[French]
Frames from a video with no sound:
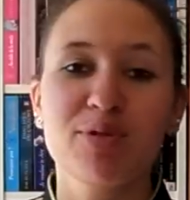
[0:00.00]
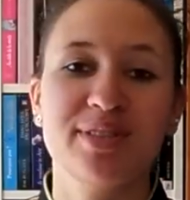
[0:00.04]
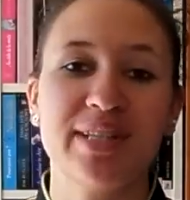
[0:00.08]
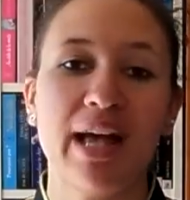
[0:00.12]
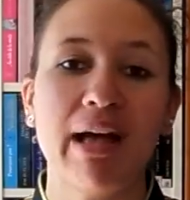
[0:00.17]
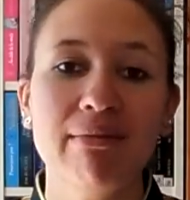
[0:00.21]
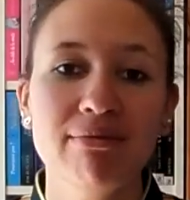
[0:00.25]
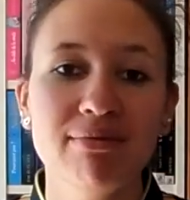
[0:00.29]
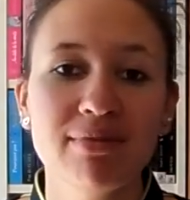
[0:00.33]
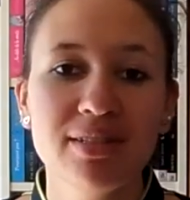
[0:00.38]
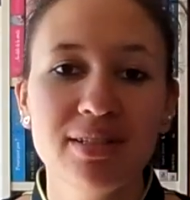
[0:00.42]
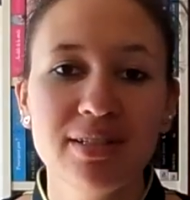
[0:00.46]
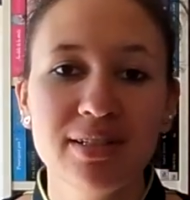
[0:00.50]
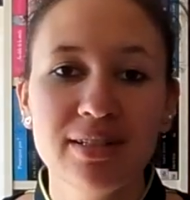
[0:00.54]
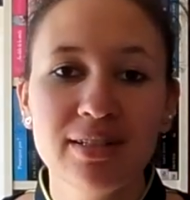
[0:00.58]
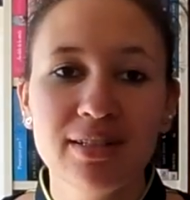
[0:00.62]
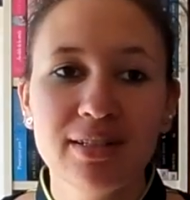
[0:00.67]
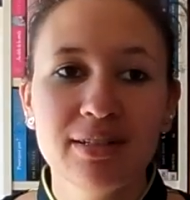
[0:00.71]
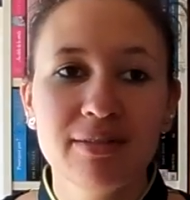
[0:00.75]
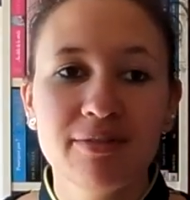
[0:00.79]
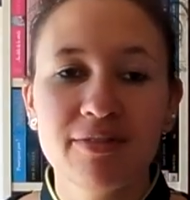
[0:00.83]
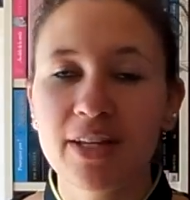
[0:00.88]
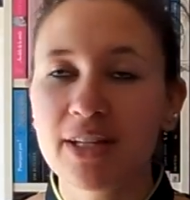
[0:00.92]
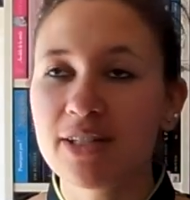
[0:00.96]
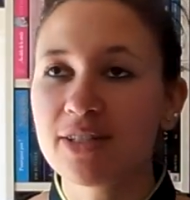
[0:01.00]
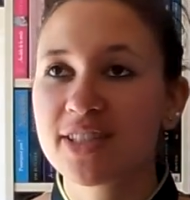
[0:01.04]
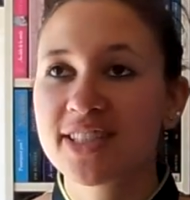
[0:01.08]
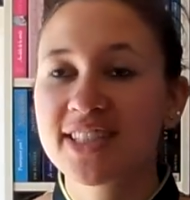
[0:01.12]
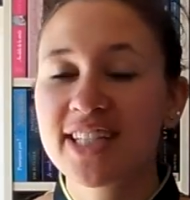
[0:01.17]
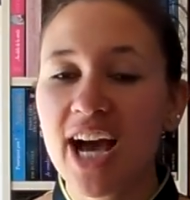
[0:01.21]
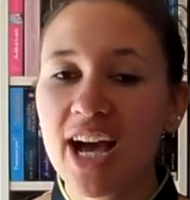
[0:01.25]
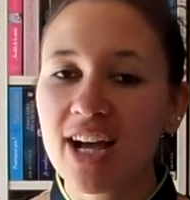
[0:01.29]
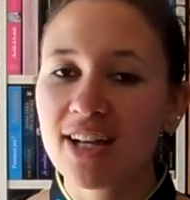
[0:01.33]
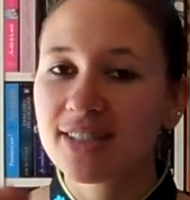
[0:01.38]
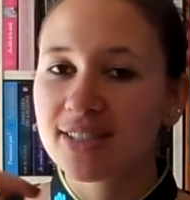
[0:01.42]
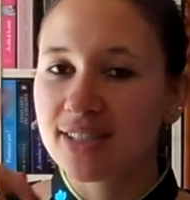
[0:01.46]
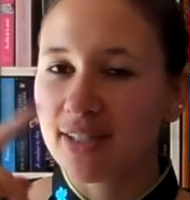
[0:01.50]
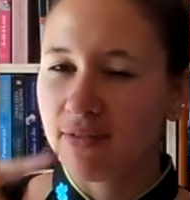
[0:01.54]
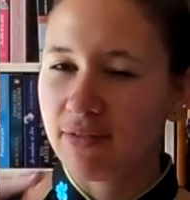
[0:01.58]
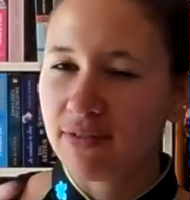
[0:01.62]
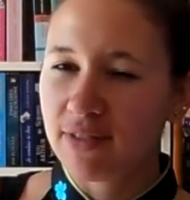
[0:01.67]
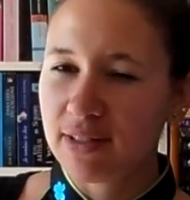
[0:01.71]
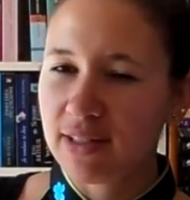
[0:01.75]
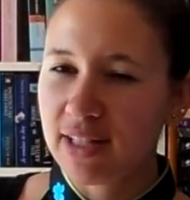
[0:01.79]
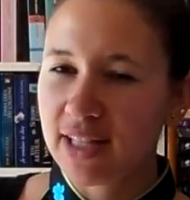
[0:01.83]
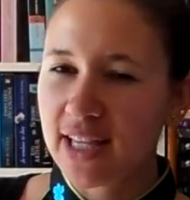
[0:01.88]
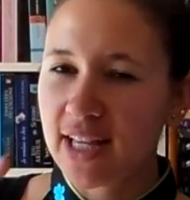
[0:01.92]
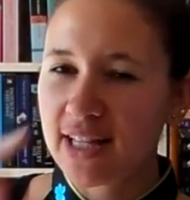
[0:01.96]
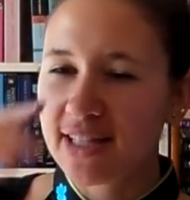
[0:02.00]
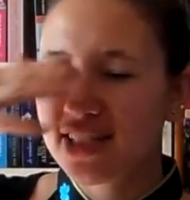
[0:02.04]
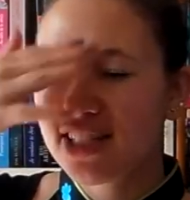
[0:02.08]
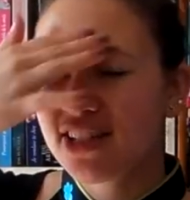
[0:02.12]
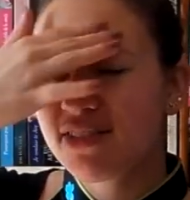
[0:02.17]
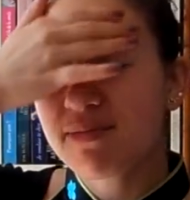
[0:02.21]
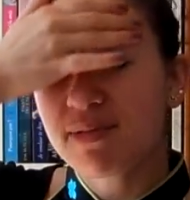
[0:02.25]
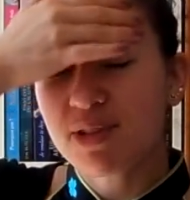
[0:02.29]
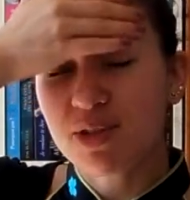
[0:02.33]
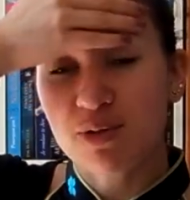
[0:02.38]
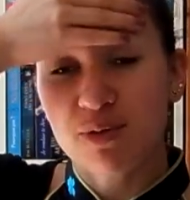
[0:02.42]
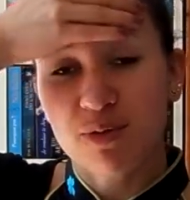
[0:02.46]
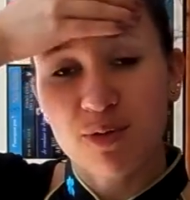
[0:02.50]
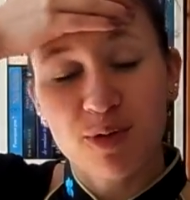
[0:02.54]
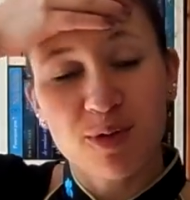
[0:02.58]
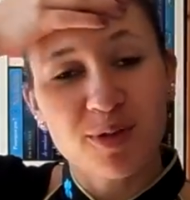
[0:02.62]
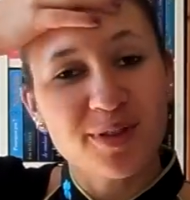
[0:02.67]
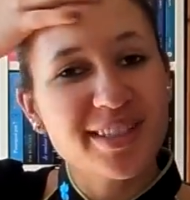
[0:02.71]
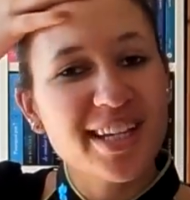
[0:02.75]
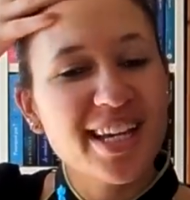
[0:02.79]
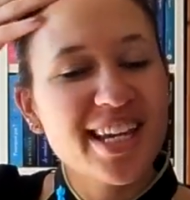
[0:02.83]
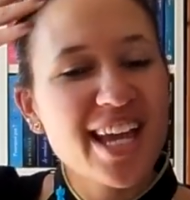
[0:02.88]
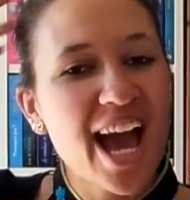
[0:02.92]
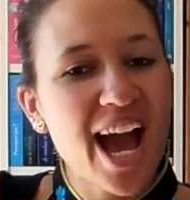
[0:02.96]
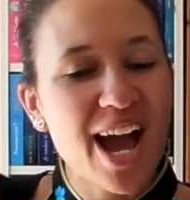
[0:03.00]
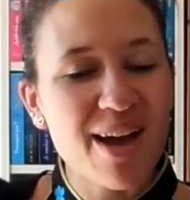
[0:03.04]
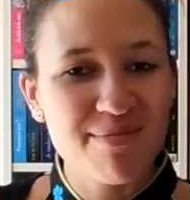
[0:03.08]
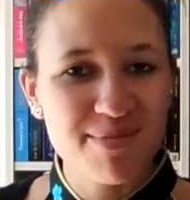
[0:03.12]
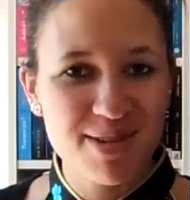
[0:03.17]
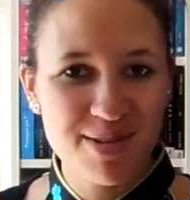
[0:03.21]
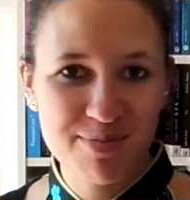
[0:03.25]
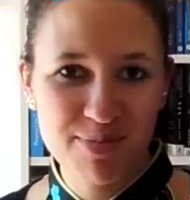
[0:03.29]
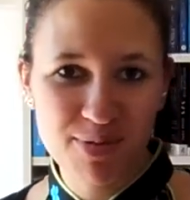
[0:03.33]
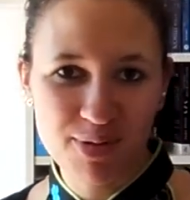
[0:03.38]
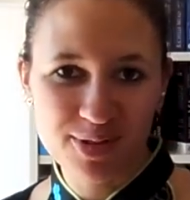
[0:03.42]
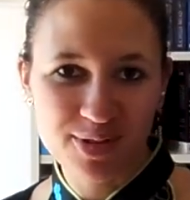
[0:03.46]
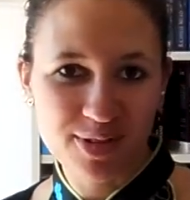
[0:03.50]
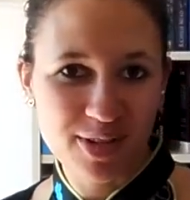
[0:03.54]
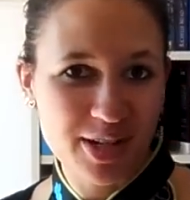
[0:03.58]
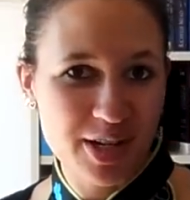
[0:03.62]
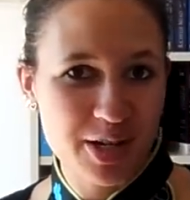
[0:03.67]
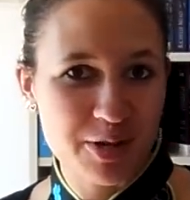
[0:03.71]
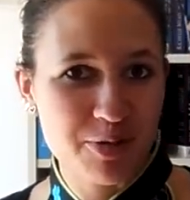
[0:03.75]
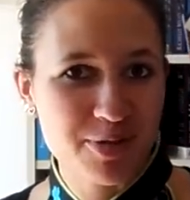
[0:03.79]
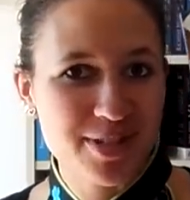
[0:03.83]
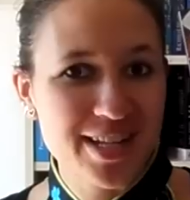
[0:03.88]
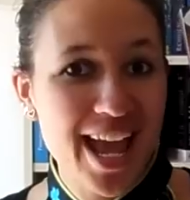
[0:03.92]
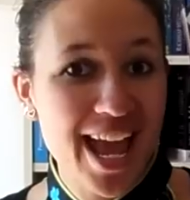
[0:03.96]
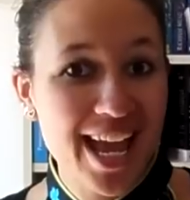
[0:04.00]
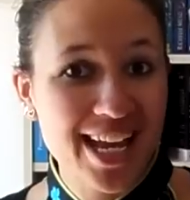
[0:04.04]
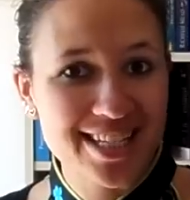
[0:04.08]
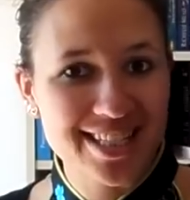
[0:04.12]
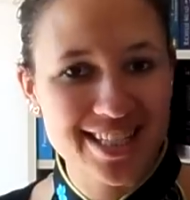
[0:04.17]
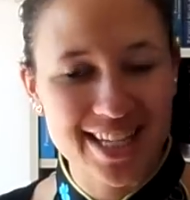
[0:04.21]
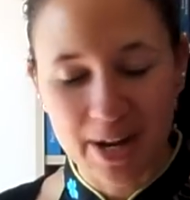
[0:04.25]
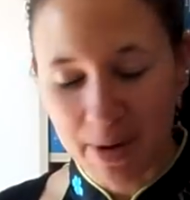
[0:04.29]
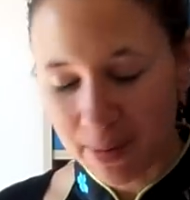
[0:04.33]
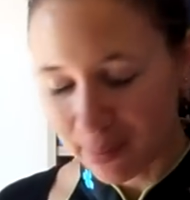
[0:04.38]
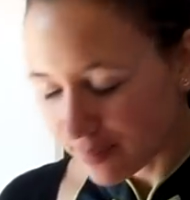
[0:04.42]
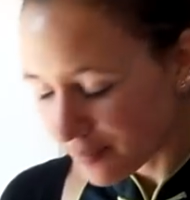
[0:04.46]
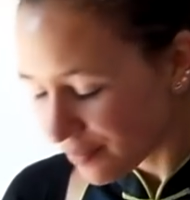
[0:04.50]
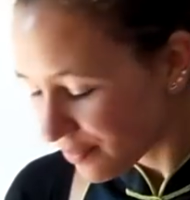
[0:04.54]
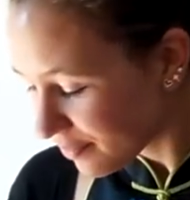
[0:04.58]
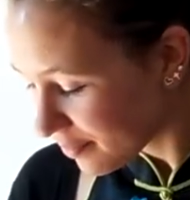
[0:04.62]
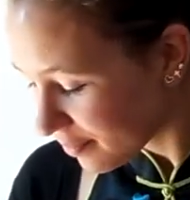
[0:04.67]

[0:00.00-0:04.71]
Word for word: Enfin, K, ça fait négatif, mais je vous le conseille à 1000%, il est juste excellent.